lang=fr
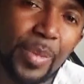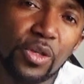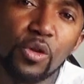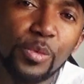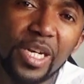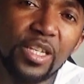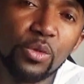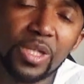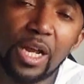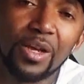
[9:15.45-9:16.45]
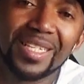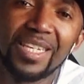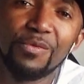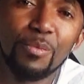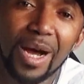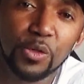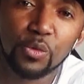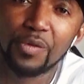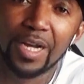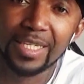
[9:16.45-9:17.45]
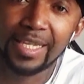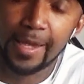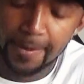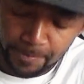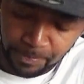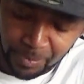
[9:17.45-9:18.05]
parce que comme je l'ai dit tout à l'heure, ce qui vous manque souvent, c'est